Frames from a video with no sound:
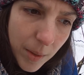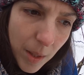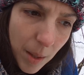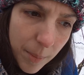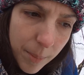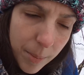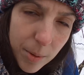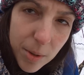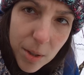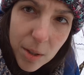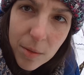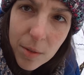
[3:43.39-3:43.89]

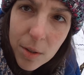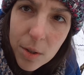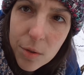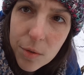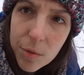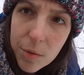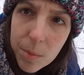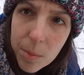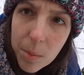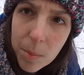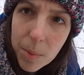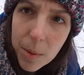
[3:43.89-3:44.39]
A
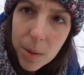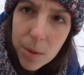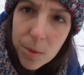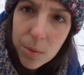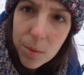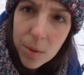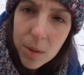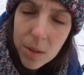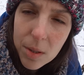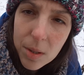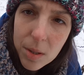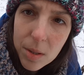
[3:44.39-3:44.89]
ponieważ
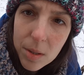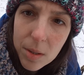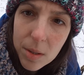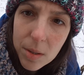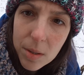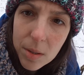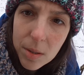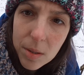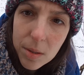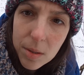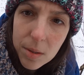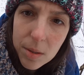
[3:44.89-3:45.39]
współpracuję
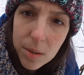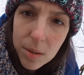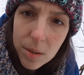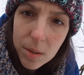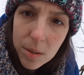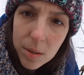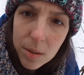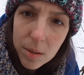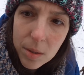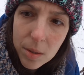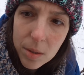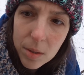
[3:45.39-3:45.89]
z
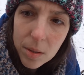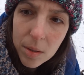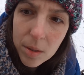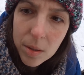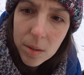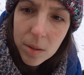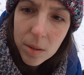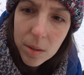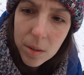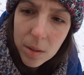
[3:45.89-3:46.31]
y,